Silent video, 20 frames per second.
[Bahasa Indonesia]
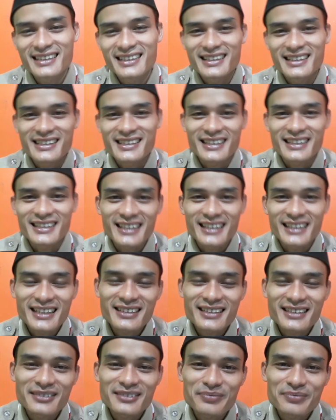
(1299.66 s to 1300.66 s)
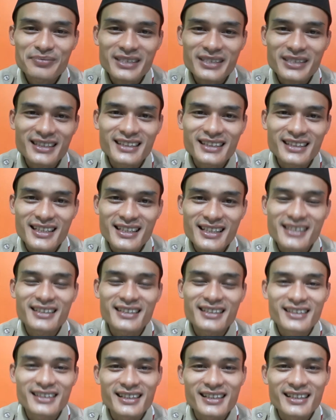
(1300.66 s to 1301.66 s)
Sekian
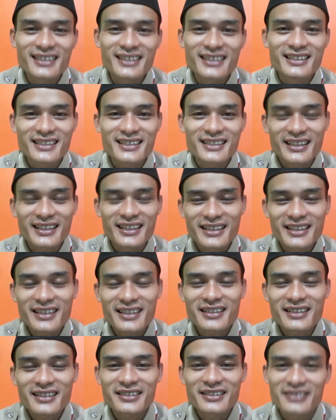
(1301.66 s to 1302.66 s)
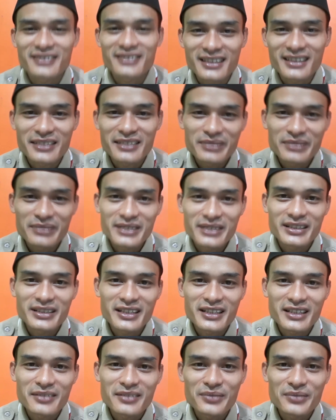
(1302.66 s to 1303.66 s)
presentasi dari saya, kurang
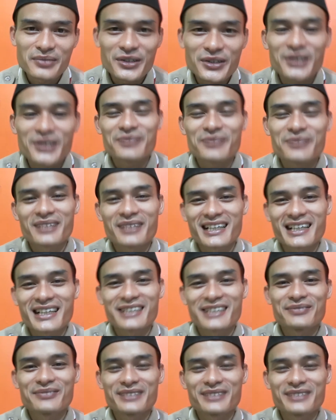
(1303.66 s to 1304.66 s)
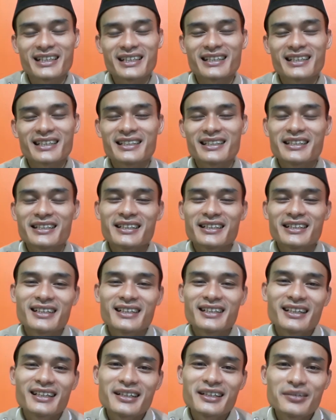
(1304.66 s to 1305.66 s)
lebihnya mohon maaf ya.
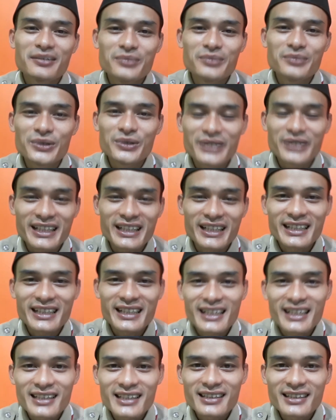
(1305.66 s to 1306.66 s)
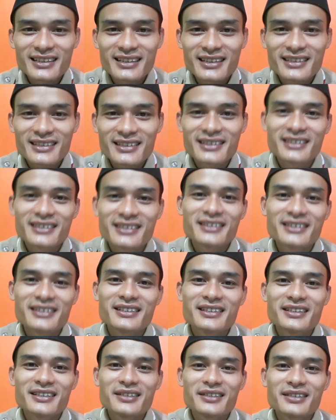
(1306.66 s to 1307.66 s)
Burung Irian
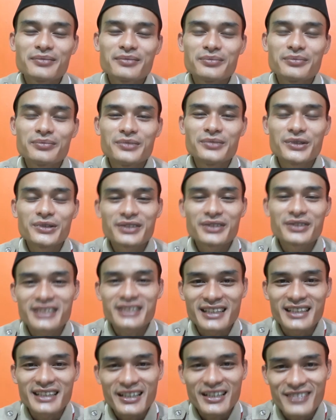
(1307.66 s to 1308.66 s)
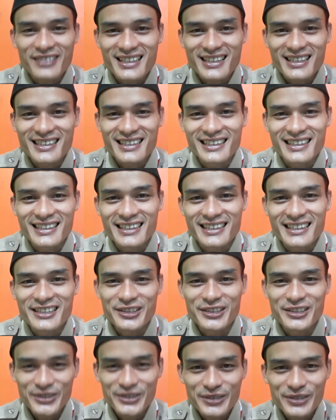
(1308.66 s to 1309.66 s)
burung Cendrawasi.
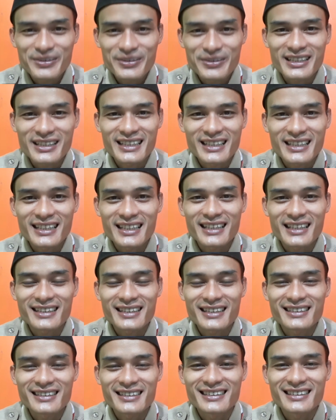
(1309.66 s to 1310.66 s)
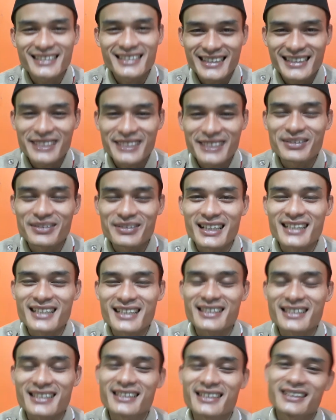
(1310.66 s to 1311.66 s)
Cukup sekian, terima
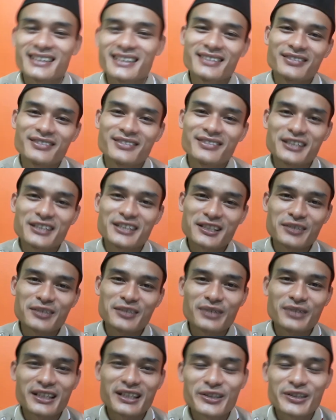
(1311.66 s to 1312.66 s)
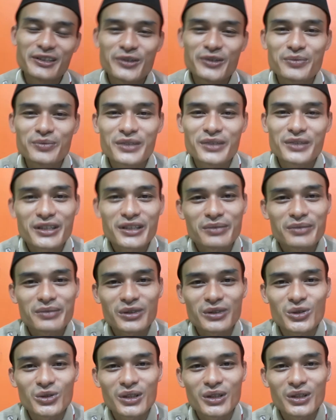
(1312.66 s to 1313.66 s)
kasih. Wassalamualaikum
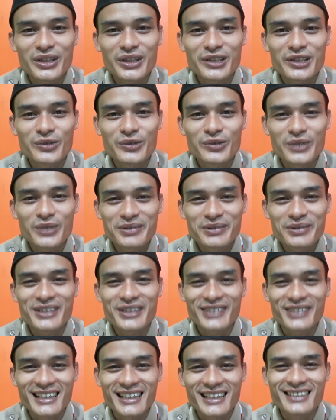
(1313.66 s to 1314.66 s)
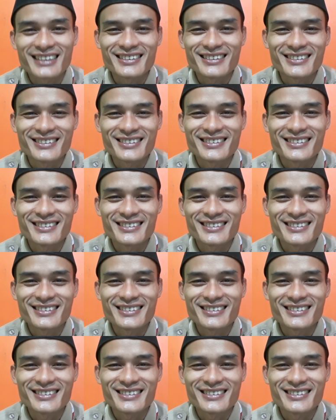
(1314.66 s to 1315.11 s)
warahmatullahi wabarakatuh.